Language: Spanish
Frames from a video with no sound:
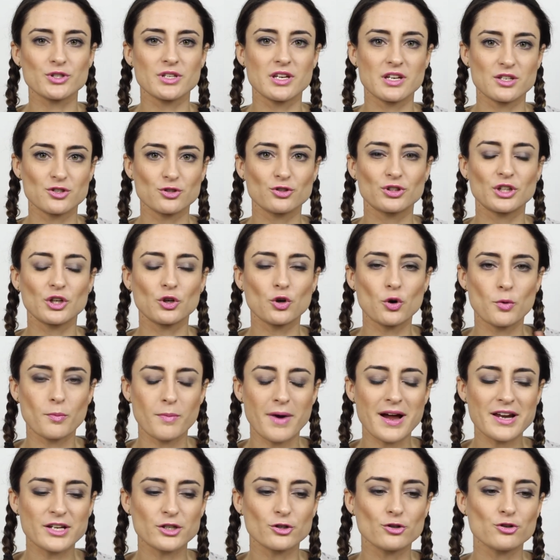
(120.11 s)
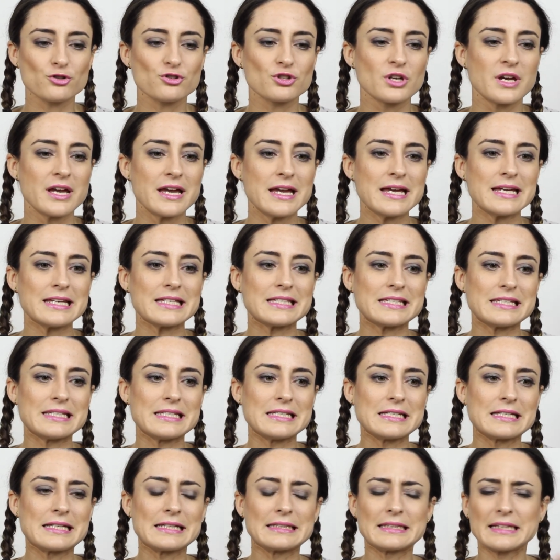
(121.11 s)
de hecho tengo varios
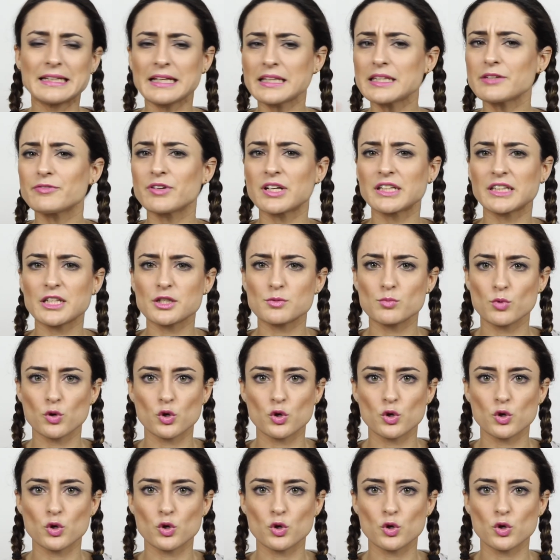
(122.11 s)
y que tienen diferentes